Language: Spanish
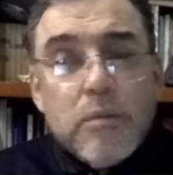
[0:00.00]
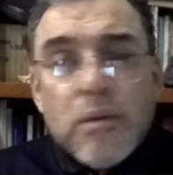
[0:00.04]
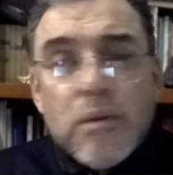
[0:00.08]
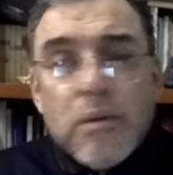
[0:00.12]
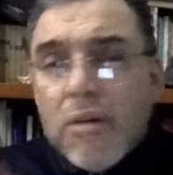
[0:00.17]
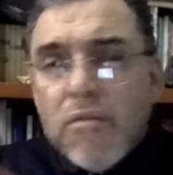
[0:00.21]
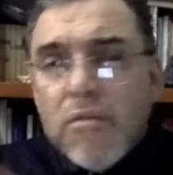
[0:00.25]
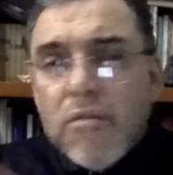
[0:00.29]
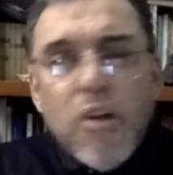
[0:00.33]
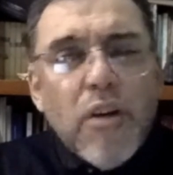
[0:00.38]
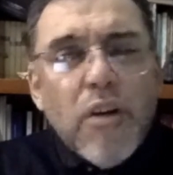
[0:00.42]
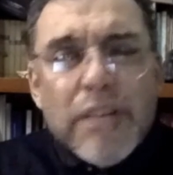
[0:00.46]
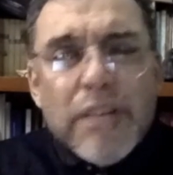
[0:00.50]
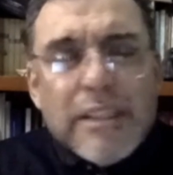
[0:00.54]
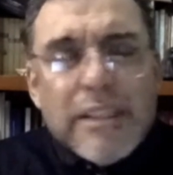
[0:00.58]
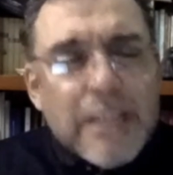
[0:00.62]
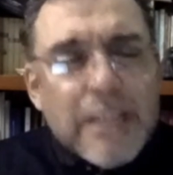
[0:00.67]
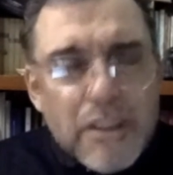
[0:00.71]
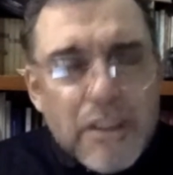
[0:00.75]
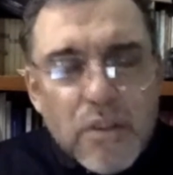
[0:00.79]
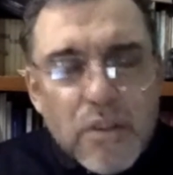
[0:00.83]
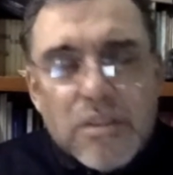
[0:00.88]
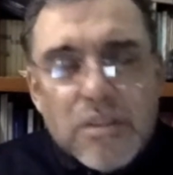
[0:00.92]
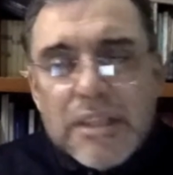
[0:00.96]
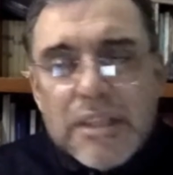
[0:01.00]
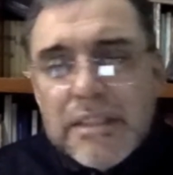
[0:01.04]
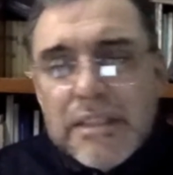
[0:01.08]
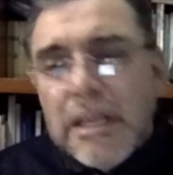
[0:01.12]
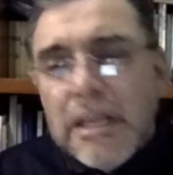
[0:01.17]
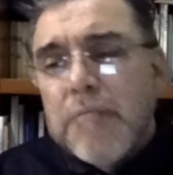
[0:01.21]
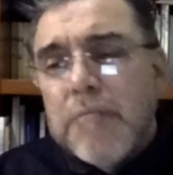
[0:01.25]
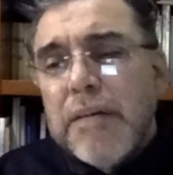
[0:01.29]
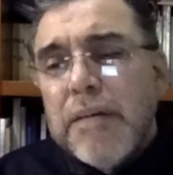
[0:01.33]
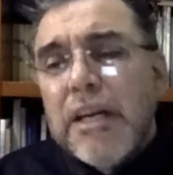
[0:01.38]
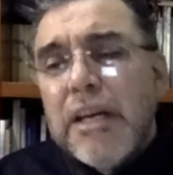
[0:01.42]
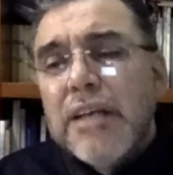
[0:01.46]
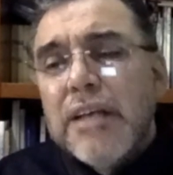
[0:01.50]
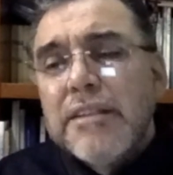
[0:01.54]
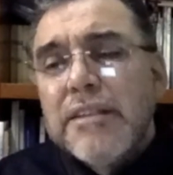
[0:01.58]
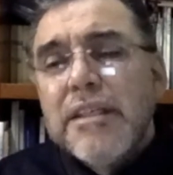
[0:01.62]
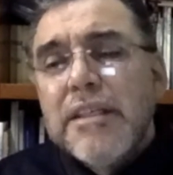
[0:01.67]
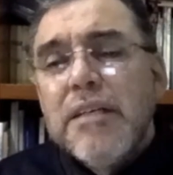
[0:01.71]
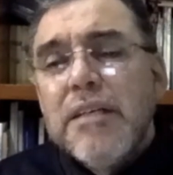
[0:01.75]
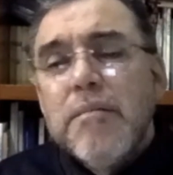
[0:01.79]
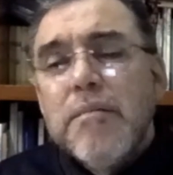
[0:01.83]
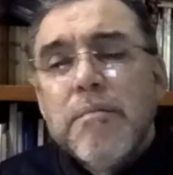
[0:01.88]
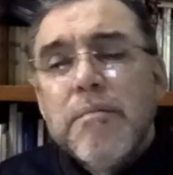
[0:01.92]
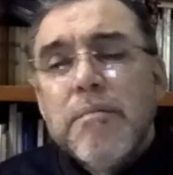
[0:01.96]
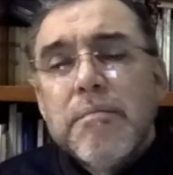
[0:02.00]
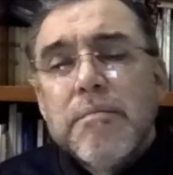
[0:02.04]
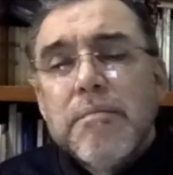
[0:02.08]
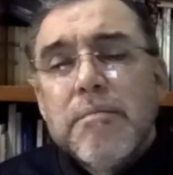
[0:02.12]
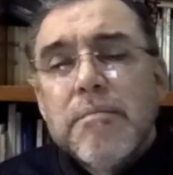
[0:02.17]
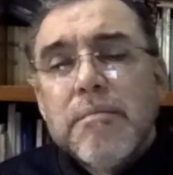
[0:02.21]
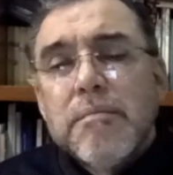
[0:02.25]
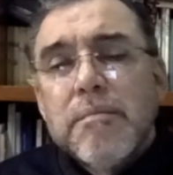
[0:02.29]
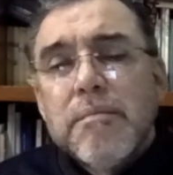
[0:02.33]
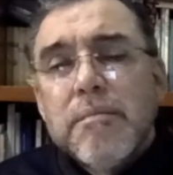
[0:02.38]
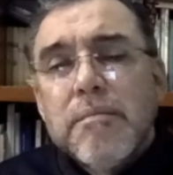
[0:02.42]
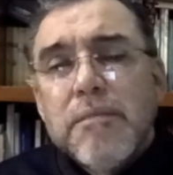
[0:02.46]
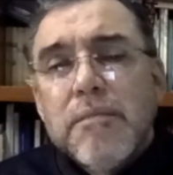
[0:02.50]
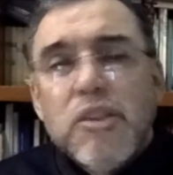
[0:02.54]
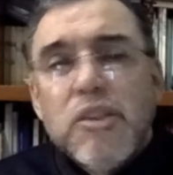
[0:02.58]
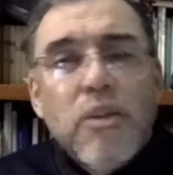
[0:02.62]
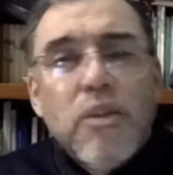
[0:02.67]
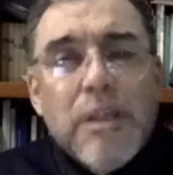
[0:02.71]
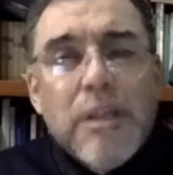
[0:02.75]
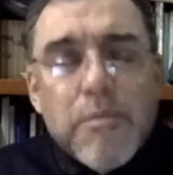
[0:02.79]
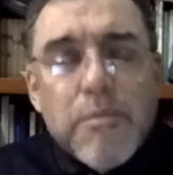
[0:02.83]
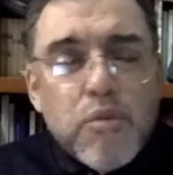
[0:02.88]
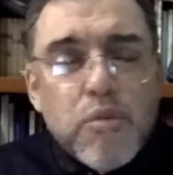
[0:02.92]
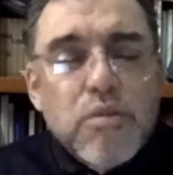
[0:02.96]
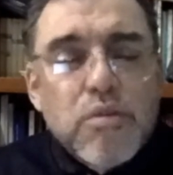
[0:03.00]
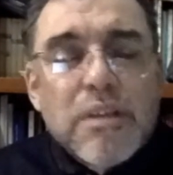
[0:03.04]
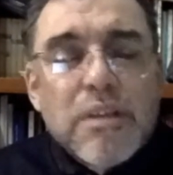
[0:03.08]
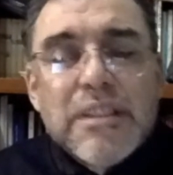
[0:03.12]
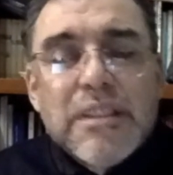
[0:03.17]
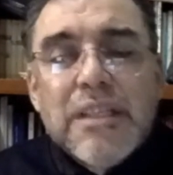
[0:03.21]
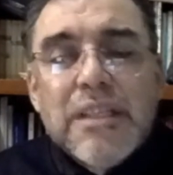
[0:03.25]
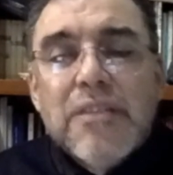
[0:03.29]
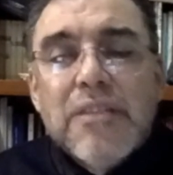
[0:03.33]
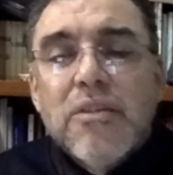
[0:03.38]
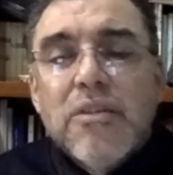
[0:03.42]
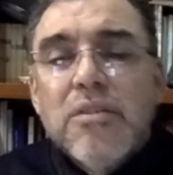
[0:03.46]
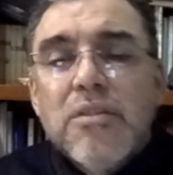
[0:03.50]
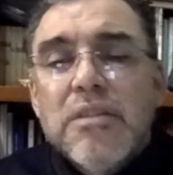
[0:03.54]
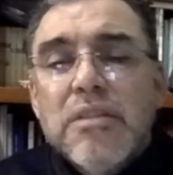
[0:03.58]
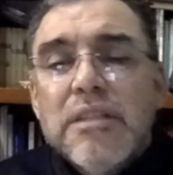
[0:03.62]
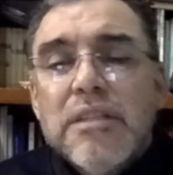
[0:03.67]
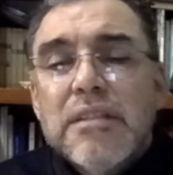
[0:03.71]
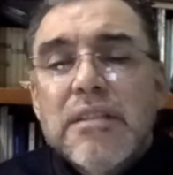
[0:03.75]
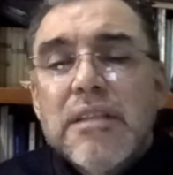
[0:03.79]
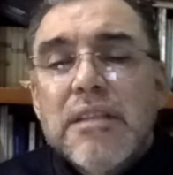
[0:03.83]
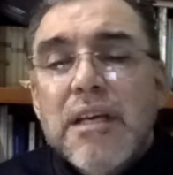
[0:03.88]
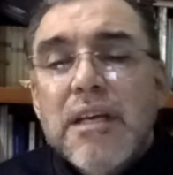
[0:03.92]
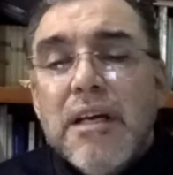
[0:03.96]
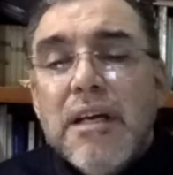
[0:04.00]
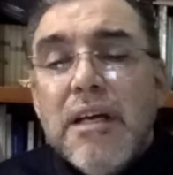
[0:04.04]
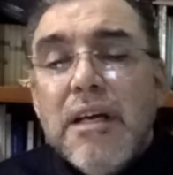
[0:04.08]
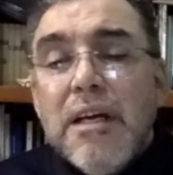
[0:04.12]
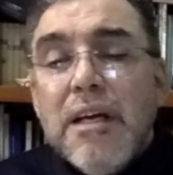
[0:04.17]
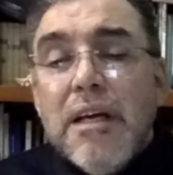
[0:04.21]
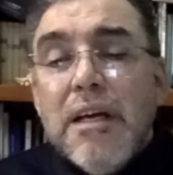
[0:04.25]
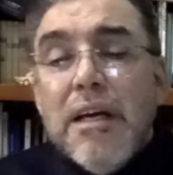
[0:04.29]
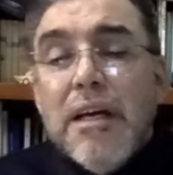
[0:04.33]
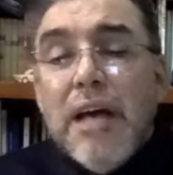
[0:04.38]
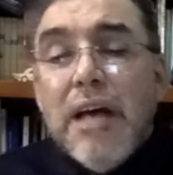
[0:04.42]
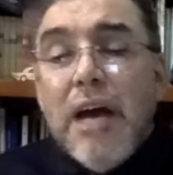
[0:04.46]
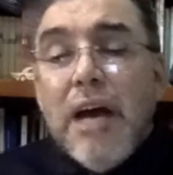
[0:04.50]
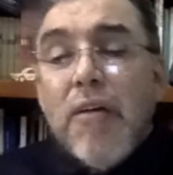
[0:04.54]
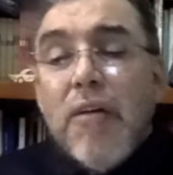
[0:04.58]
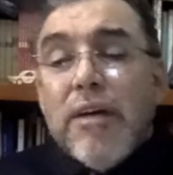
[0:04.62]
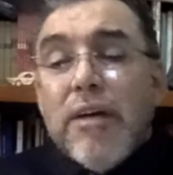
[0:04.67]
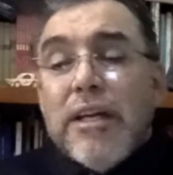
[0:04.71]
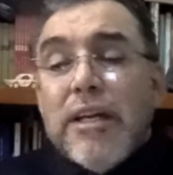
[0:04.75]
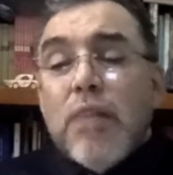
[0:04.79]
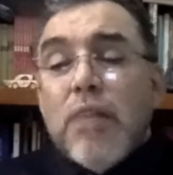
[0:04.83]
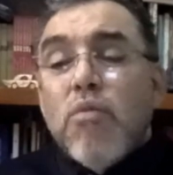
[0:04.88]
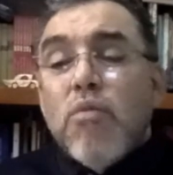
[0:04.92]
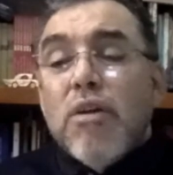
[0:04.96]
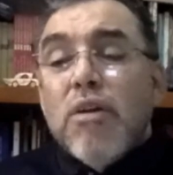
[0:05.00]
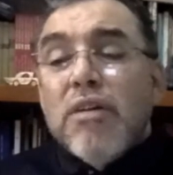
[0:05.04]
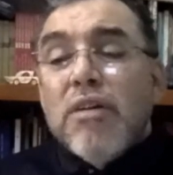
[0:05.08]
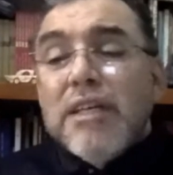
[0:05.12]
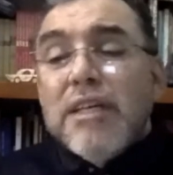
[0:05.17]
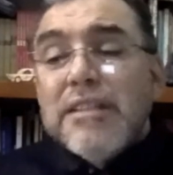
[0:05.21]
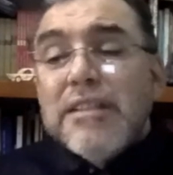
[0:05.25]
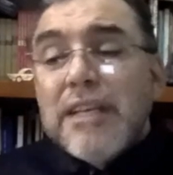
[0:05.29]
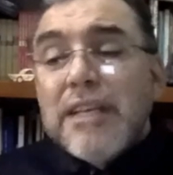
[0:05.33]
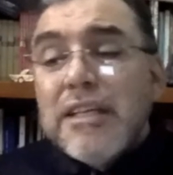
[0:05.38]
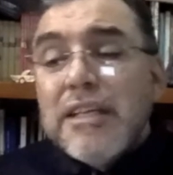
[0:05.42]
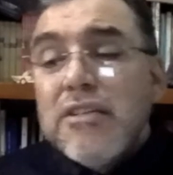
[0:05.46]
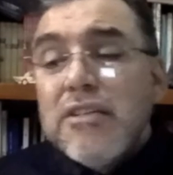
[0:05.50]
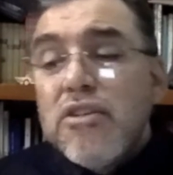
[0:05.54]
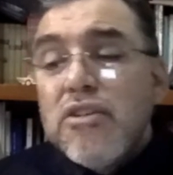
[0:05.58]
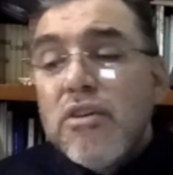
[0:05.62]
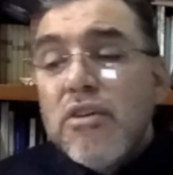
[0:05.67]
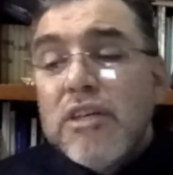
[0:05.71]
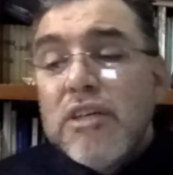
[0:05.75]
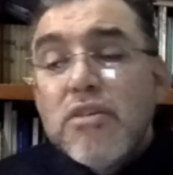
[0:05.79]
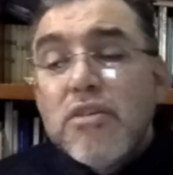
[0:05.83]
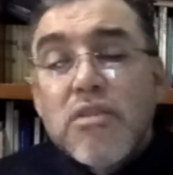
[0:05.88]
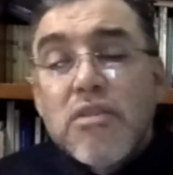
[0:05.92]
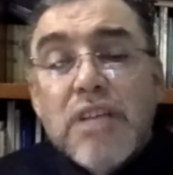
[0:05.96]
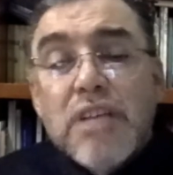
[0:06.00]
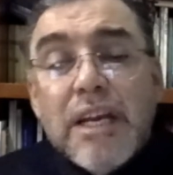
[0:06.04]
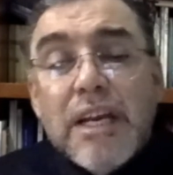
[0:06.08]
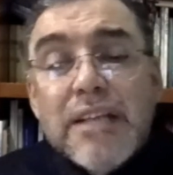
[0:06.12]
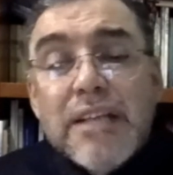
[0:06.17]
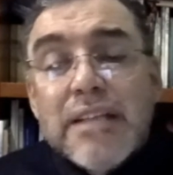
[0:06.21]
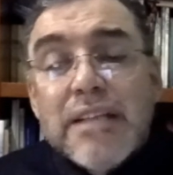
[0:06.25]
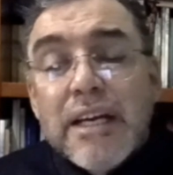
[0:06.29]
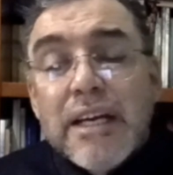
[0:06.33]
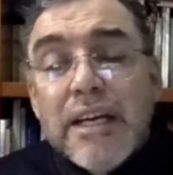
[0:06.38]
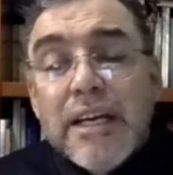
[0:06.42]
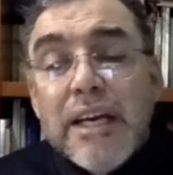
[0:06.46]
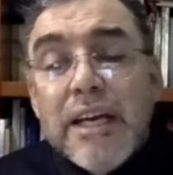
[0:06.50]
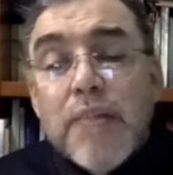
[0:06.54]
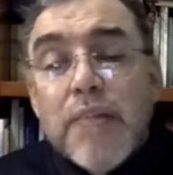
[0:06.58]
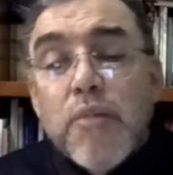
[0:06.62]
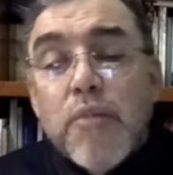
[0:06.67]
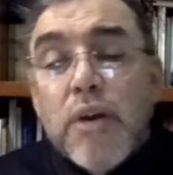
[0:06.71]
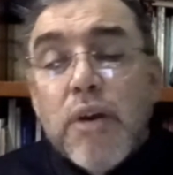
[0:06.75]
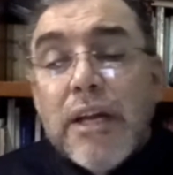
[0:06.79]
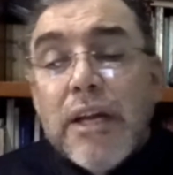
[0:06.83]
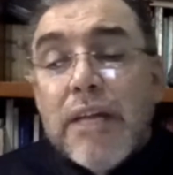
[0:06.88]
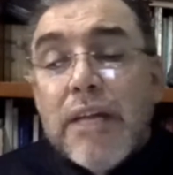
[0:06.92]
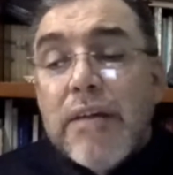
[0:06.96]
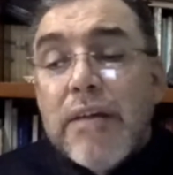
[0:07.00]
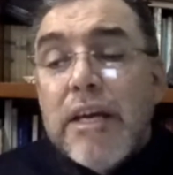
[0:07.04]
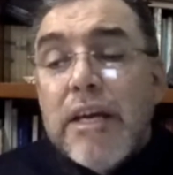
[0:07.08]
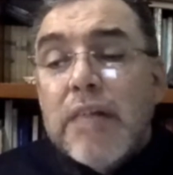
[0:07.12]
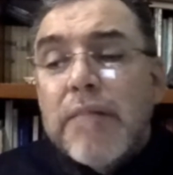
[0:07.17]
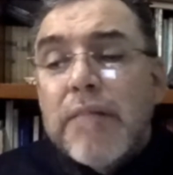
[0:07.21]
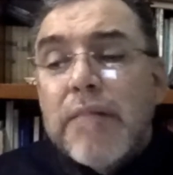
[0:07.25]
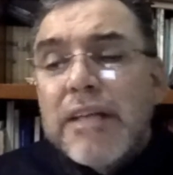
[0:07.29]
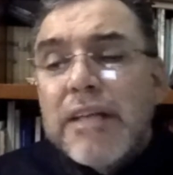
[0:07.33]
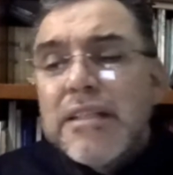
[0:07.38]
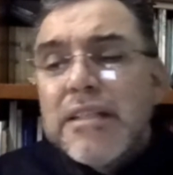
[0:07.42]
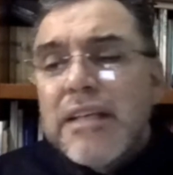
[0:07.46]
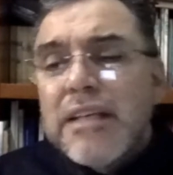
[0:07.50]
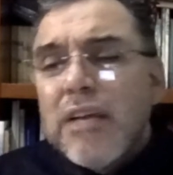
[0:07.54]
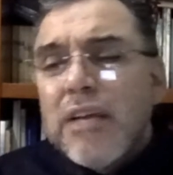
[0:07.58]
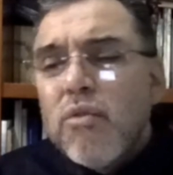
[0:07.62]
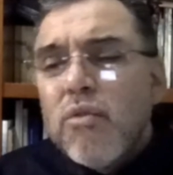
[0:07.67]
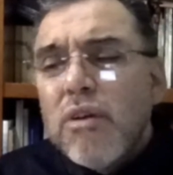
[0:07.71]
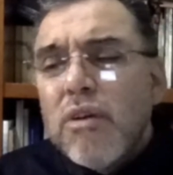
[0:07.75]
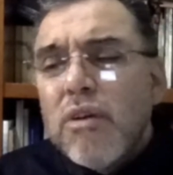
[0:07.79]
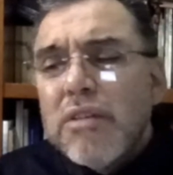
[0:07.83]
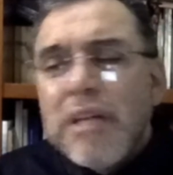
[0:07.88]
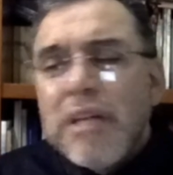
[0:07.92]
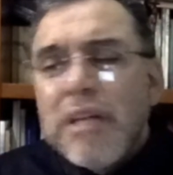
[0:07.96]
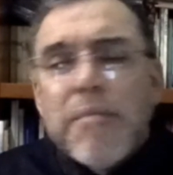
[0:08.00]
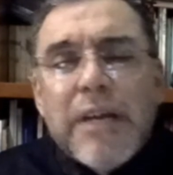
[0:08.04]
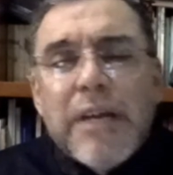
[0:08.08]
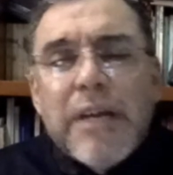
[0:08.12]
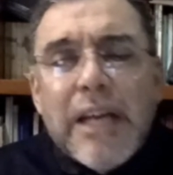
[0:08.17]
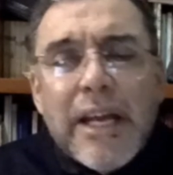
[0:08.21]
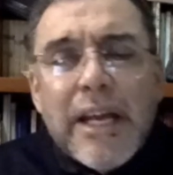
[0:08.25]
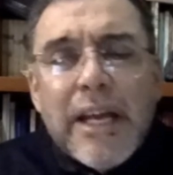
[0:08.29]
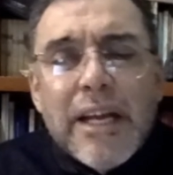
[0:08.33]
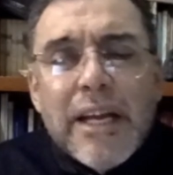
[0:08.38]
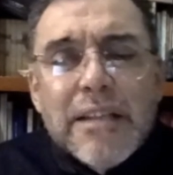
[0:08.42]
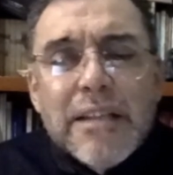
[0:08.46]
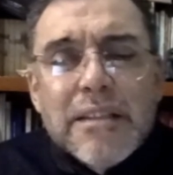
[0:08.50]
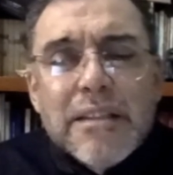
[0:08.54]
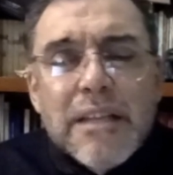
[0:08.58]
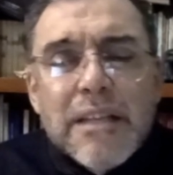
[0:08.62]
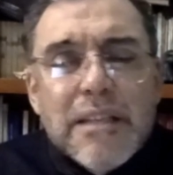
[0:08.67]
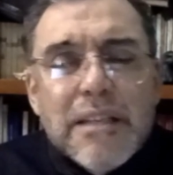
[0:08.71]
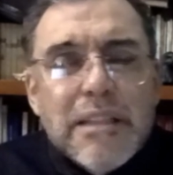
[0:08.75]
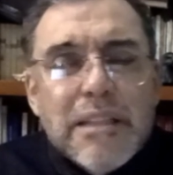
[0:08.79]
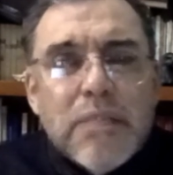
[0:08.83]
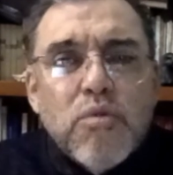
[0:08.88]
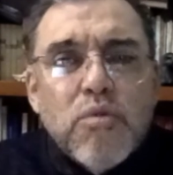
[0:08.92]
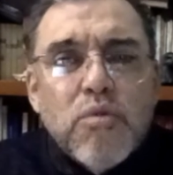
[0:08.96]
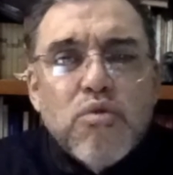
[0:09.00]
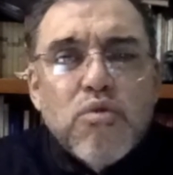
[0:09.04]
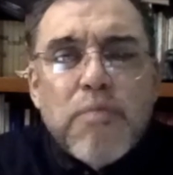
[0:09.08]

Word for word: Fue orden de Dios que se llamara así. Dios le puso así entonces. Aunque de acuerdo a las tradiciones sociales de aquella época debía llamarse de alguna otra manera, según su